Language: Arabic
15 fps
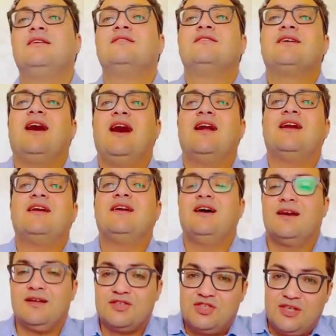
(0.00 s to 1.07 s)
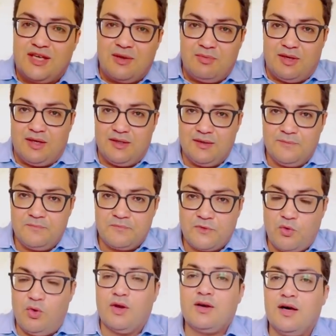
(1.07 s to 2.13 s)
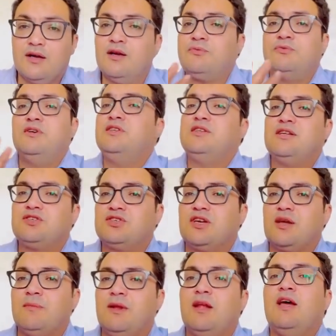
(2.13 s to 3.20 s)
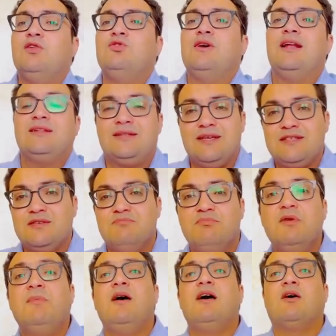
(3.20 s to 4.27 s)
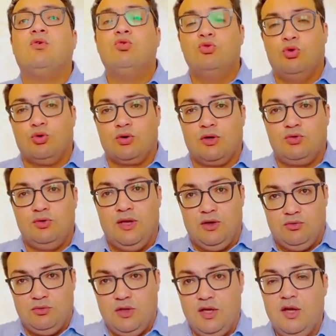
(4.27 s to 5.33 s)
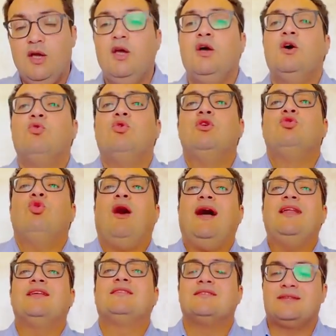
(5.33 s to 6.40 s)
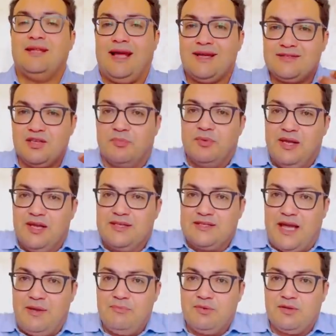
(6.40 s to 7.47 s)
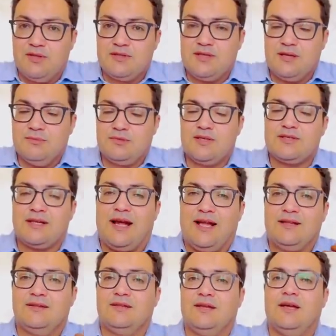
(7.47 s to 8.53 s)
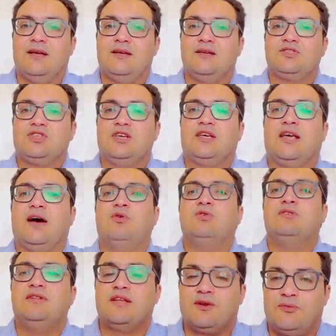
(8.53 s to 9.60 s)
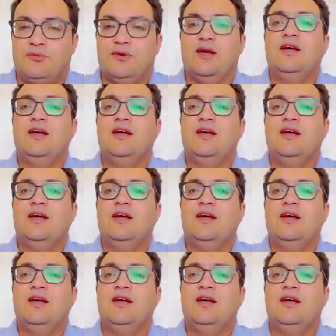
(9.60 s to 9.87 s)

ان قرر شيكابالا والقرار في ايد شيكابالا انه يلتزم بما يقوله الرجل له وانه حاله العصبيه اللي ساعات بتظهر عند شيكا والنيرف